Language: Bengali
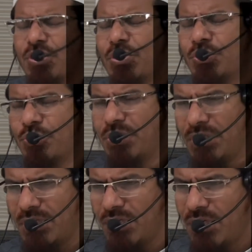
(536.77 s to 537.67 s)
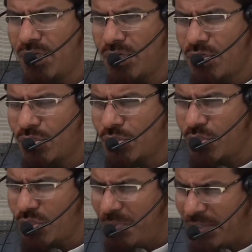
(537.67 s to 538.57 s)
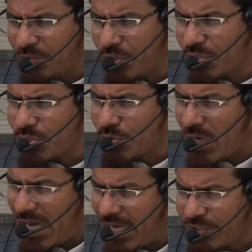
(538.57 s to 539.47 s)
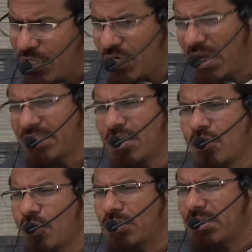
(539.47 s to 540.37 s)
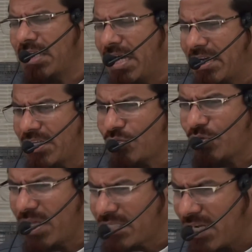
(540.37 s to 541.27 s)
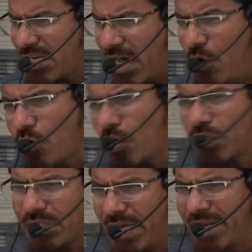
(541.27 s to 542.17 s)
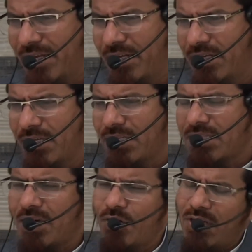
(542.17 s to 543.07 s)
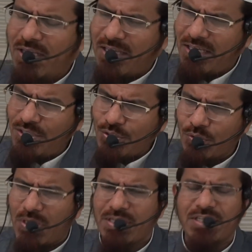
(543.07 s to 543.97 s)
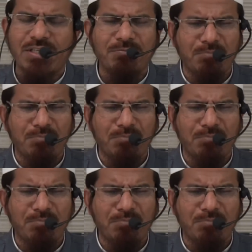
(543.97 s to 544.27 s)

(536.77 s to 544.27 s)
জন্য যদি শুধুমাত্র সুরা আসর নাজিল করতেন আর কিছু নাজিল নাও করতেন তাহলে এই সুরাটি